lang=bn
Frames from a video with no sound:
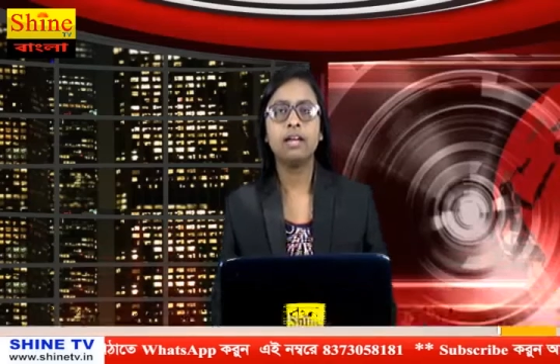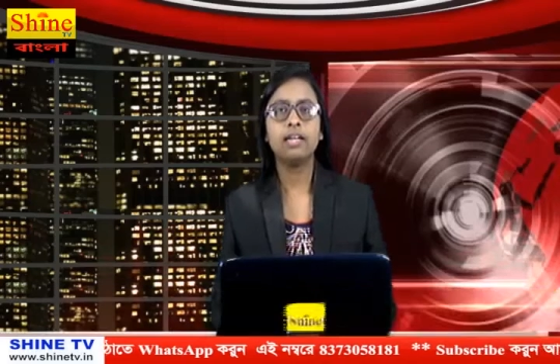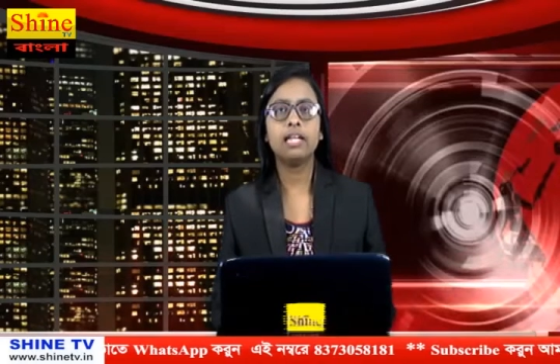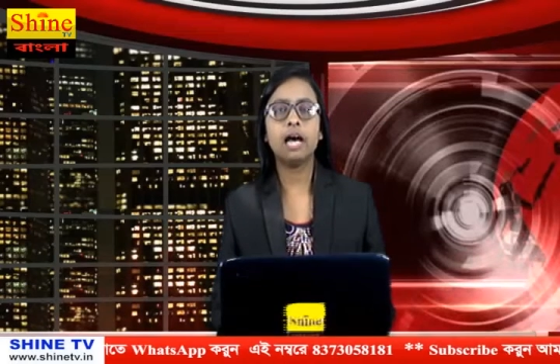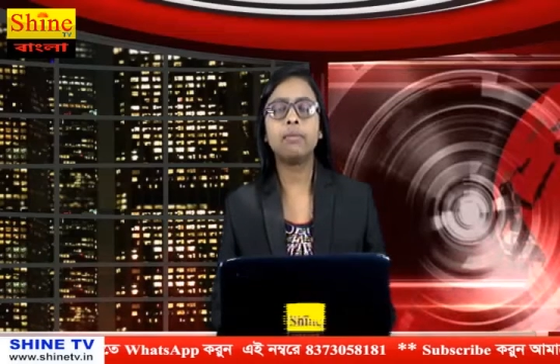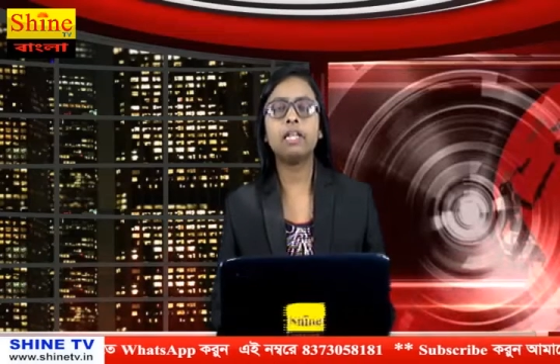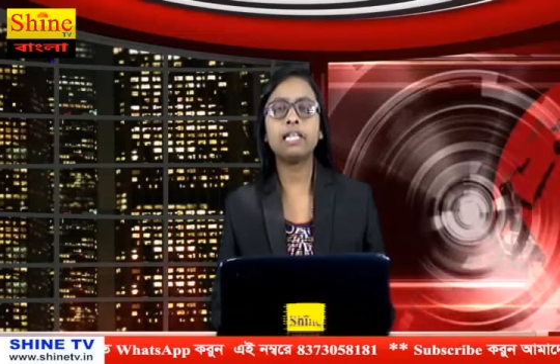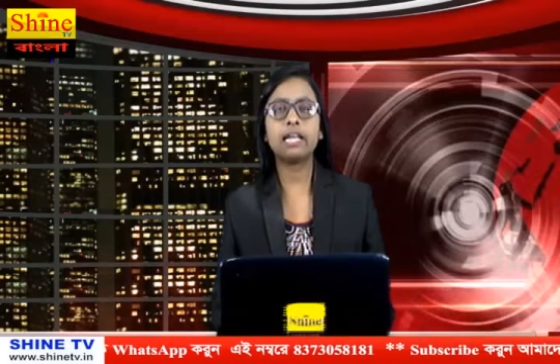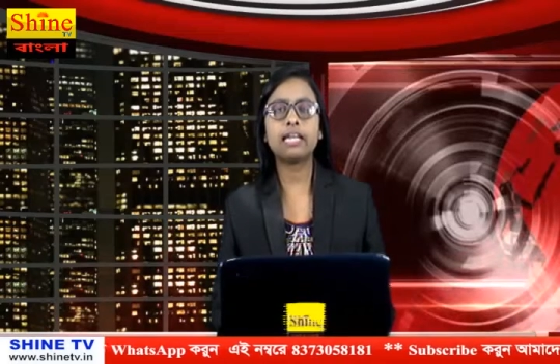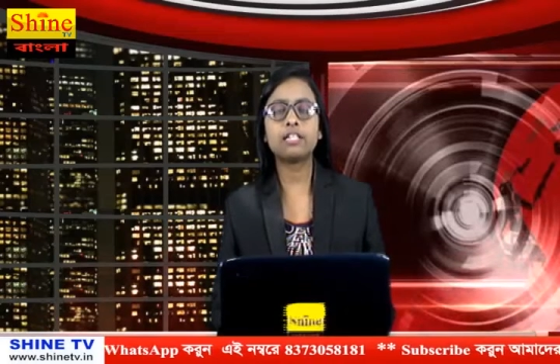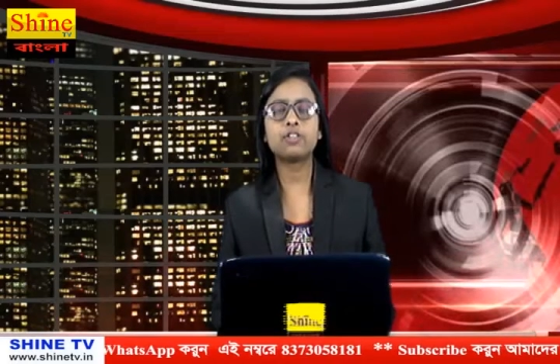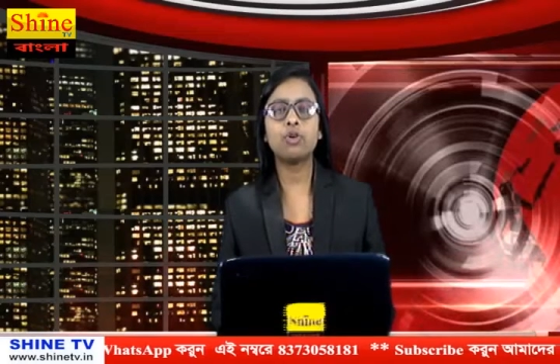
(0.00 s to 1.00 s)

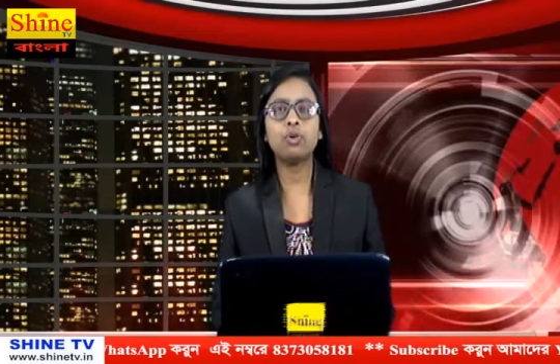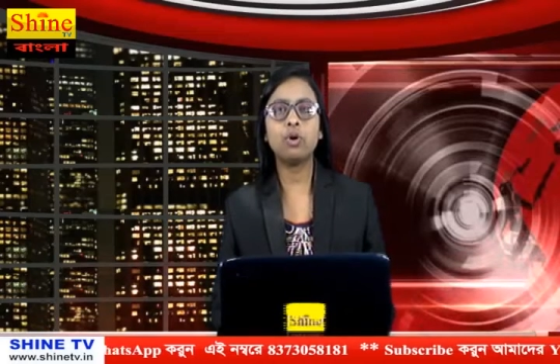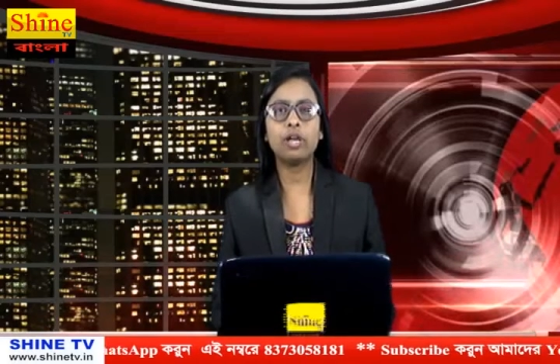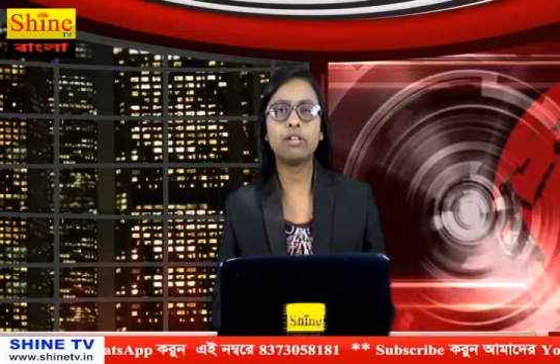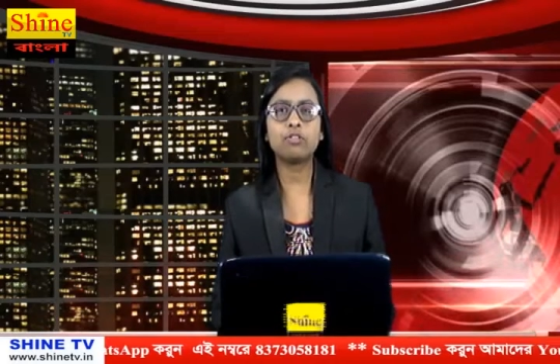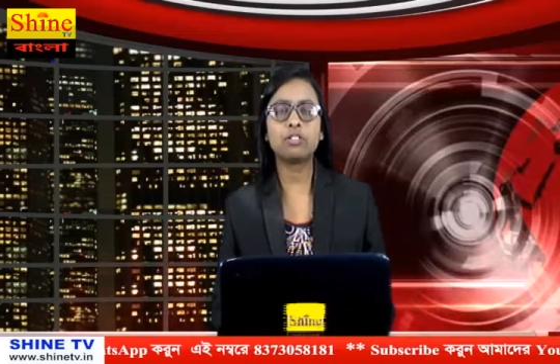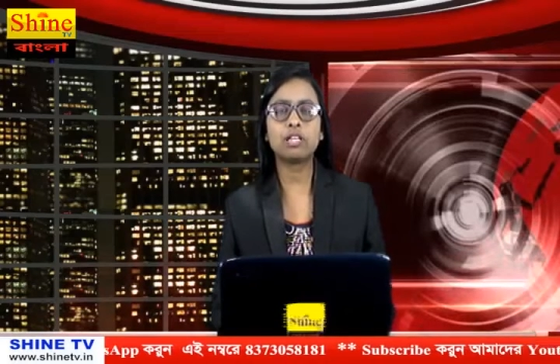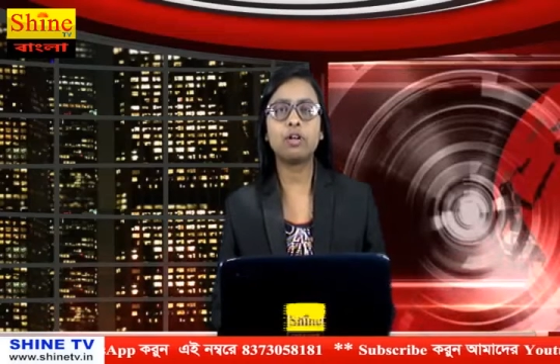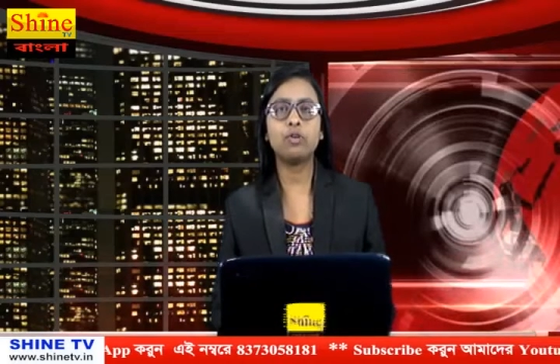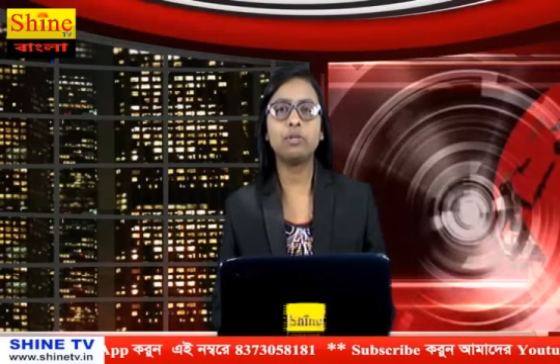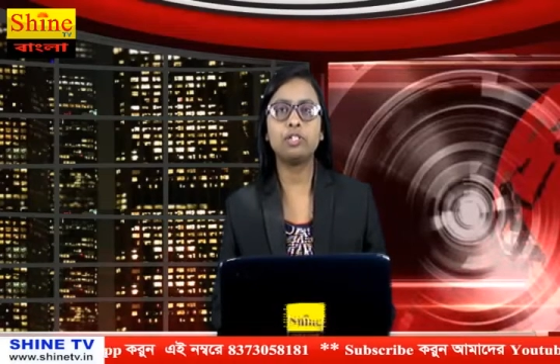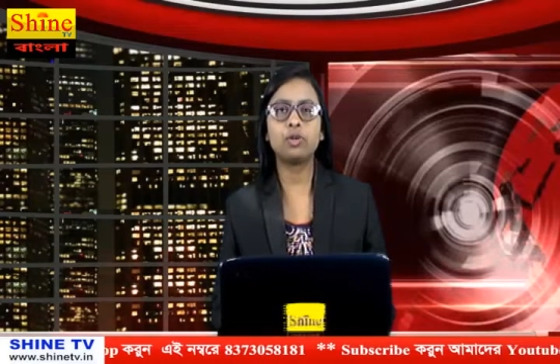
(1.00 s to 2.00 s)
নাবালিকাকে যৌন
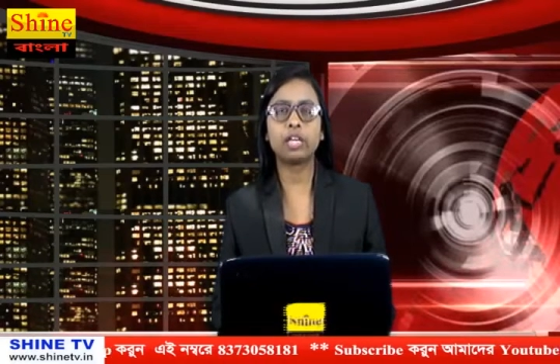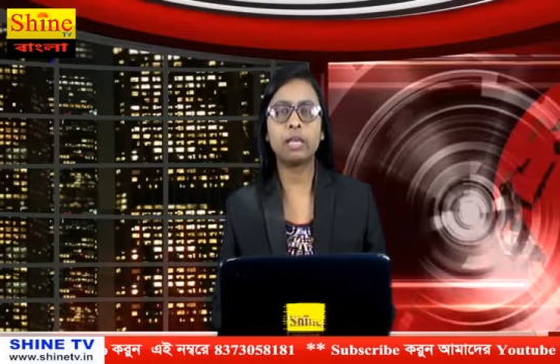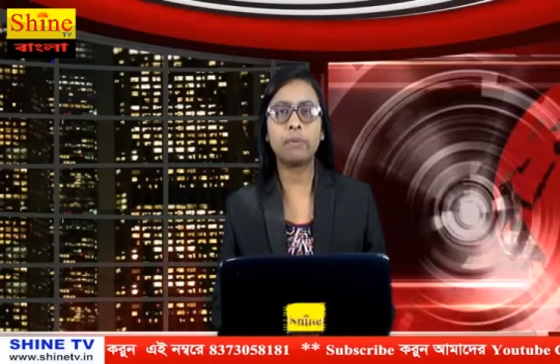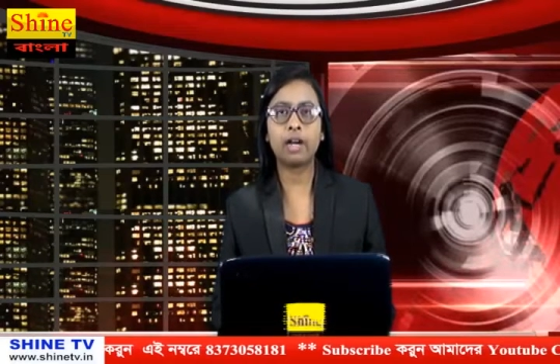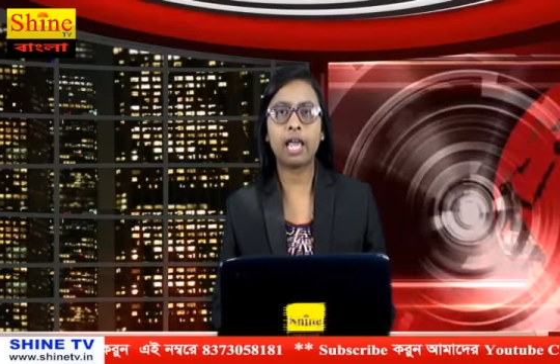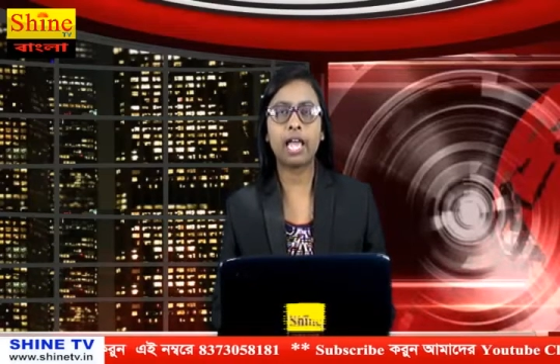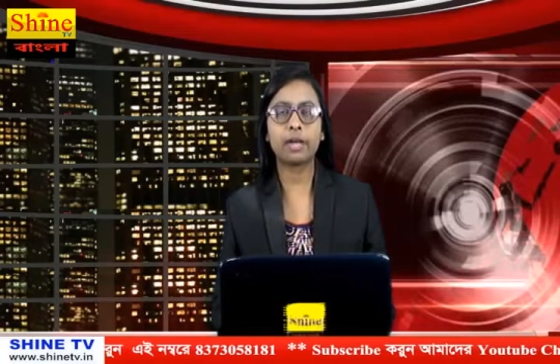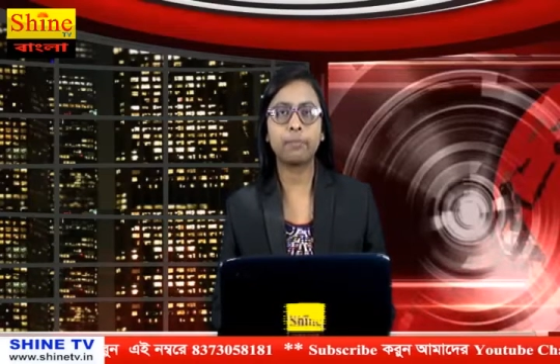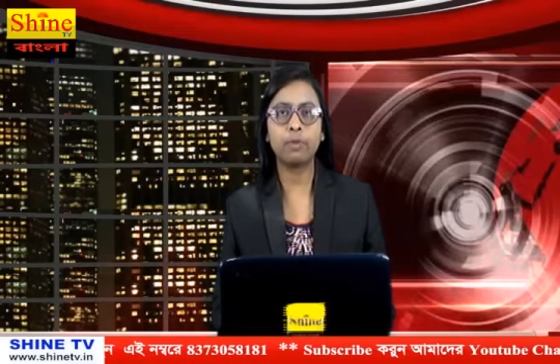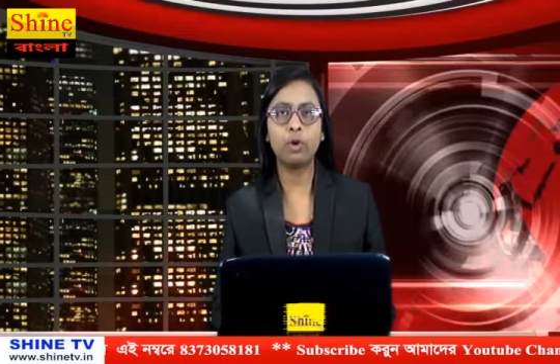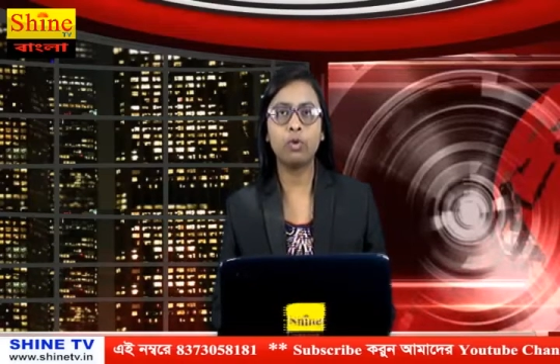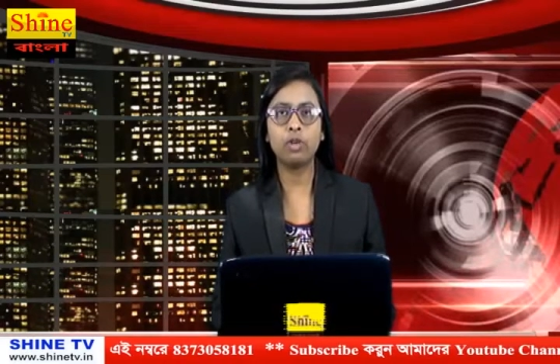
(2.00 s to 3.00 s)
হেনস্থার অভিযোগ এবার এক
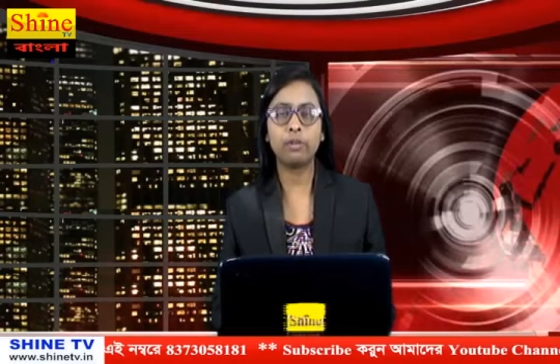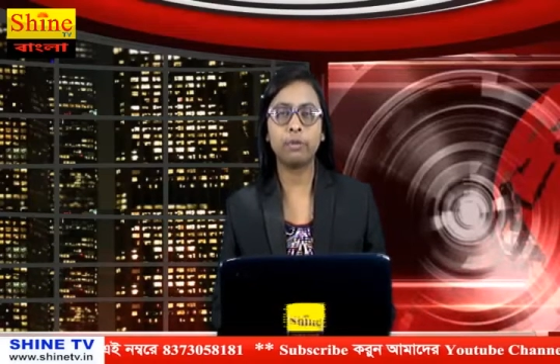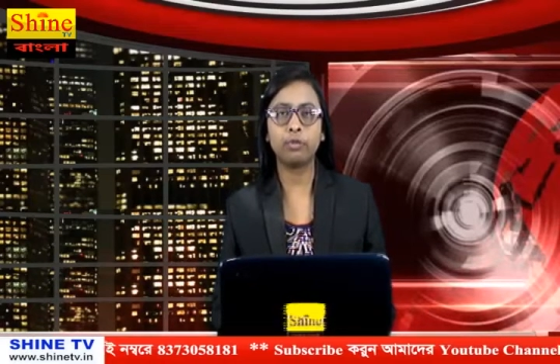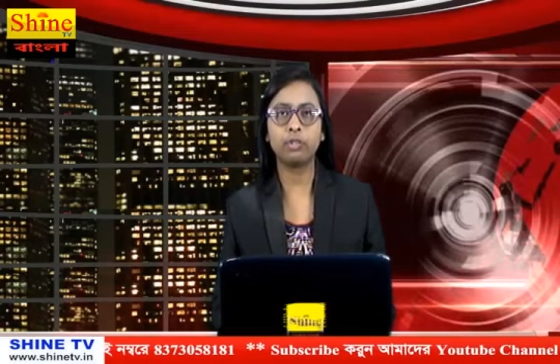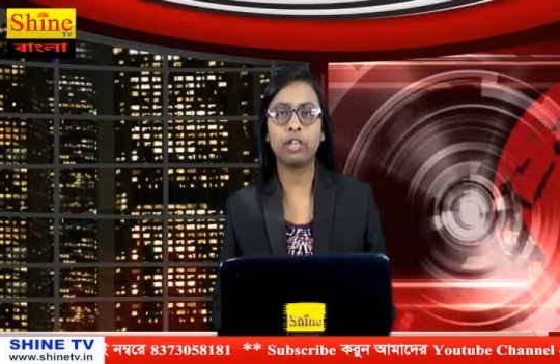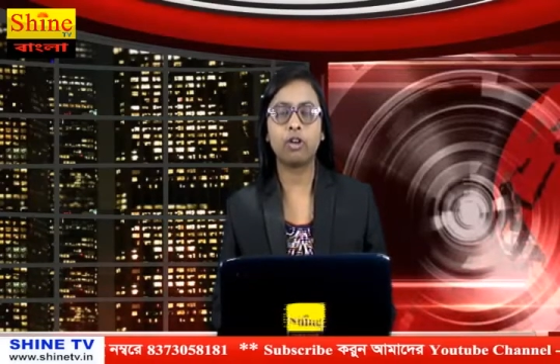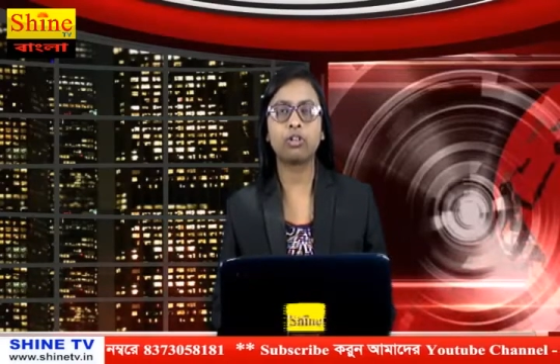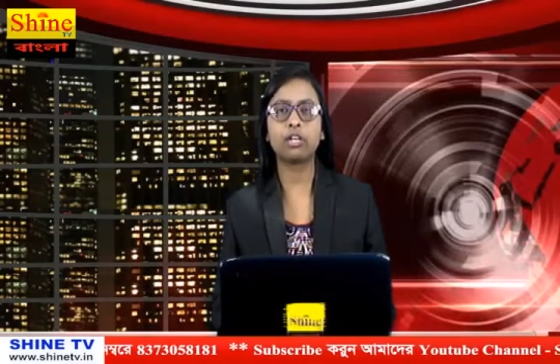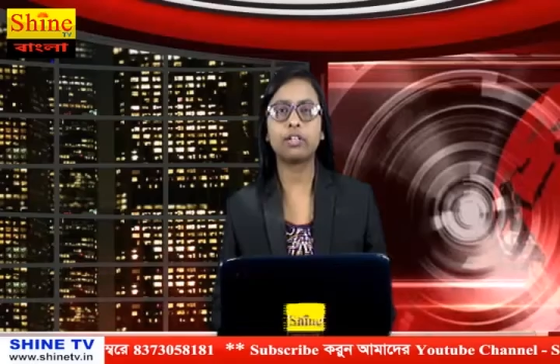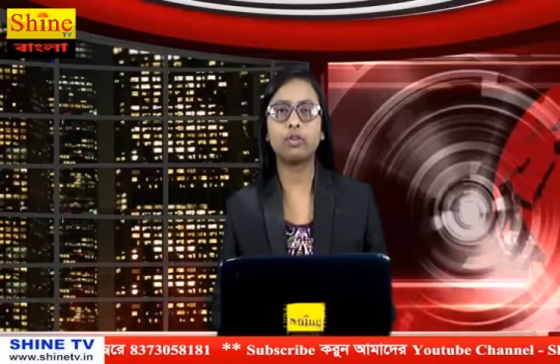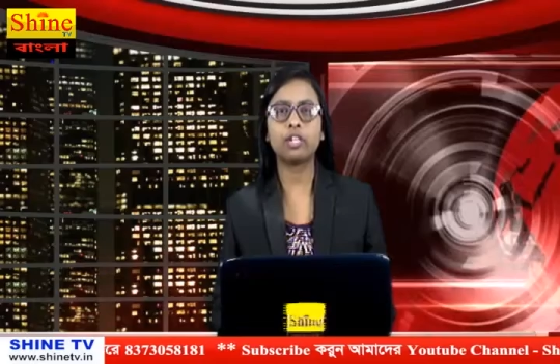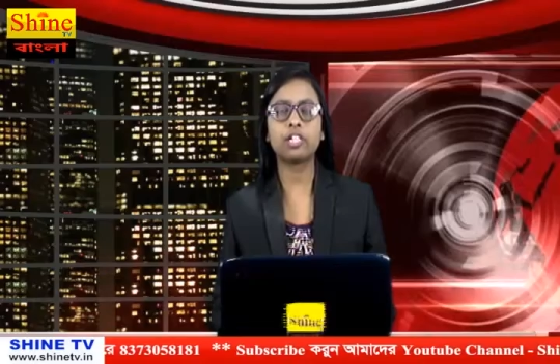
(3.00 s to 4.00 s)
প্রৌঢ়ের বিরুদ্ধে
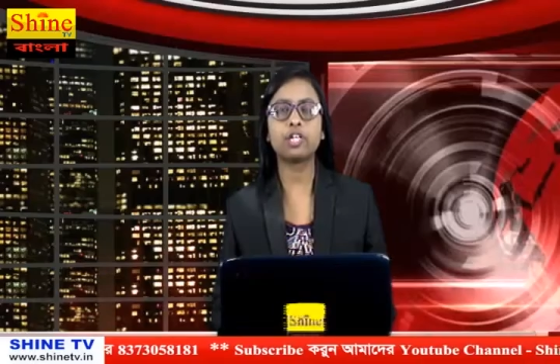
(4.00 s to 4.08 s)
ঘটনাটি ঘটেছে